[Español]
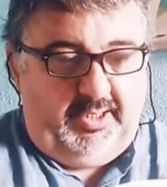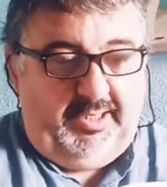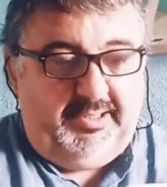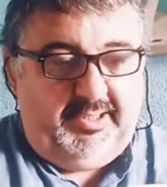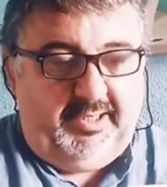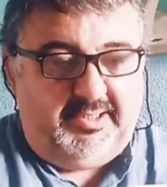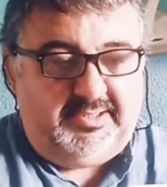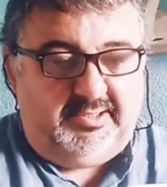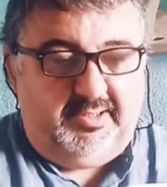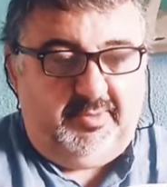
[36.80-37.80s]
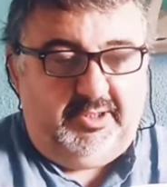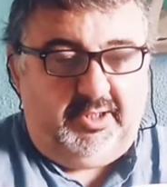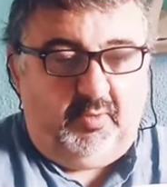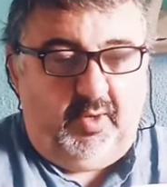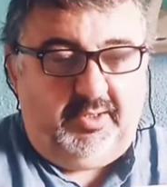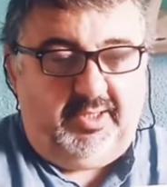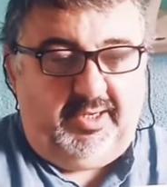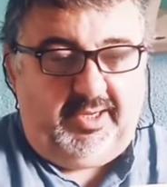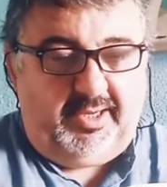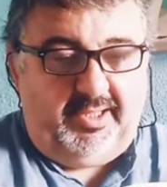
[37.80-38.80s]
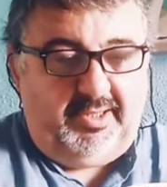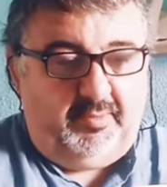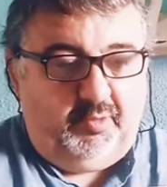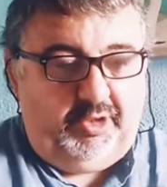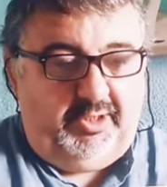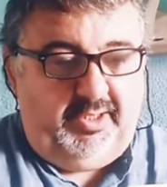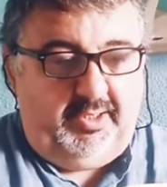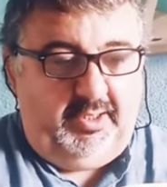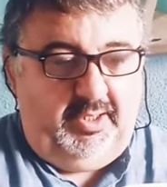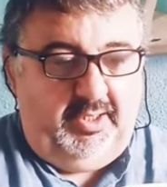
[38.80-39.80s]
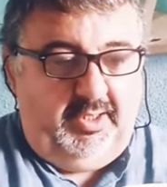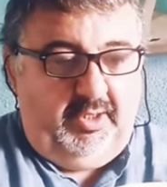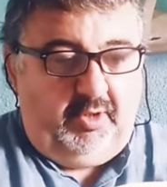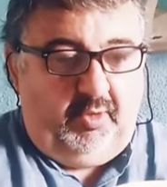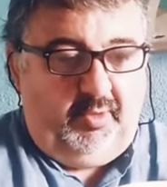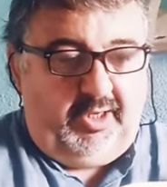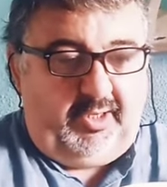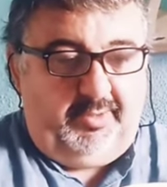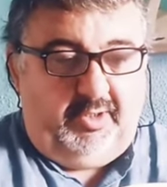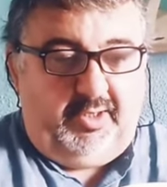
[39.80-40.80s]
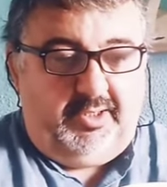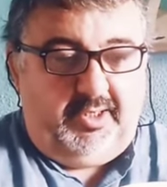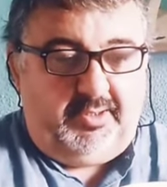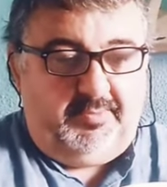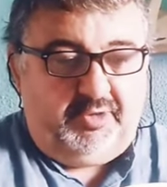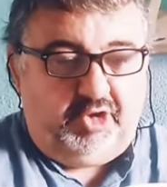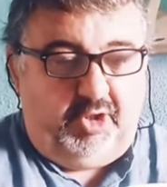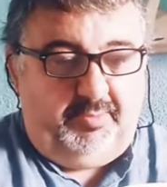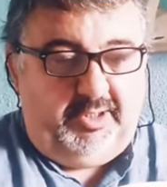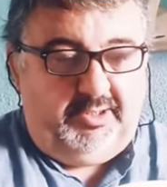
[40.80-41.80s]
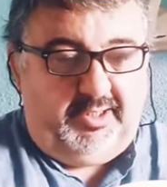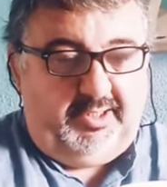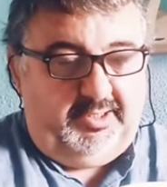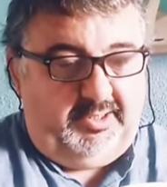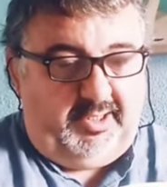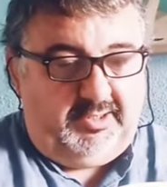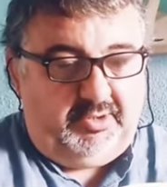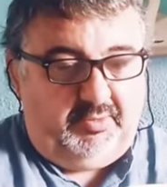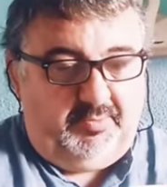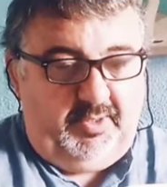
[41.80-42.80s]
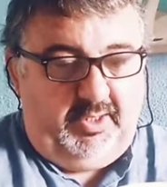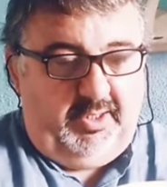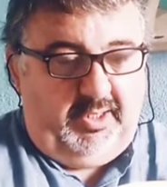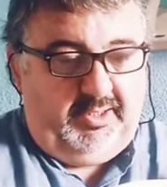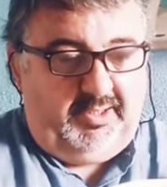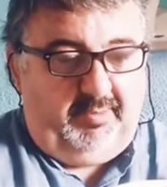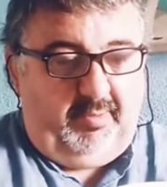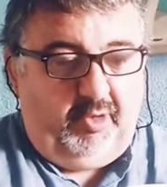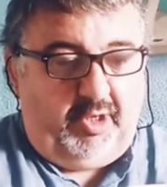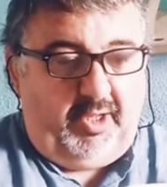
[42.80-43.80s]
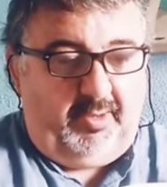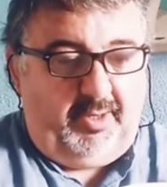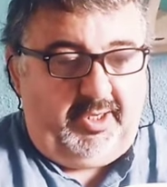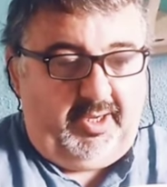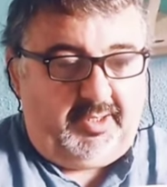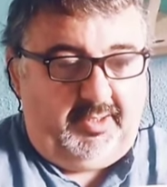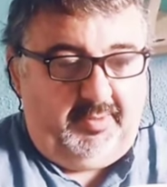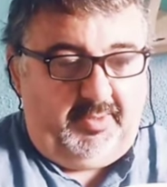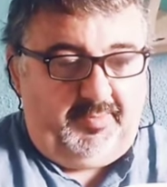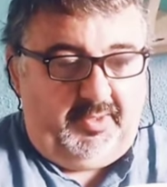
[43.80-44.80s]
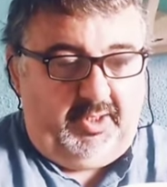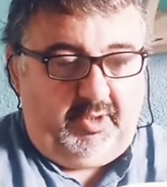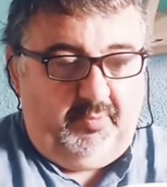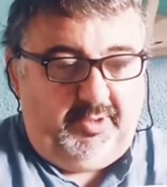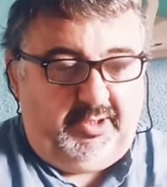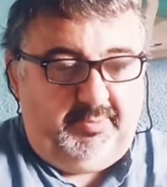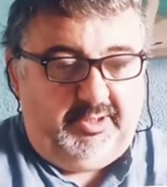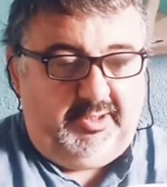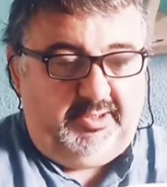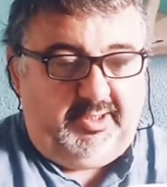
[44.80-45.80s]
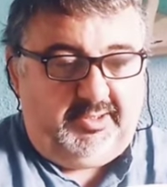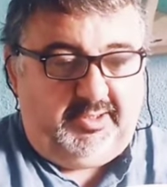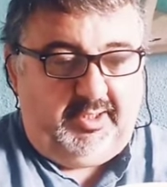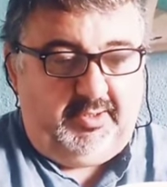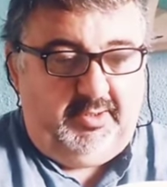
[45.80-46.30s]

Esta era exactamente igual de alargada y pulida como la que vieron allá solamente que en este caso estaba boca arriba y completamente intacta,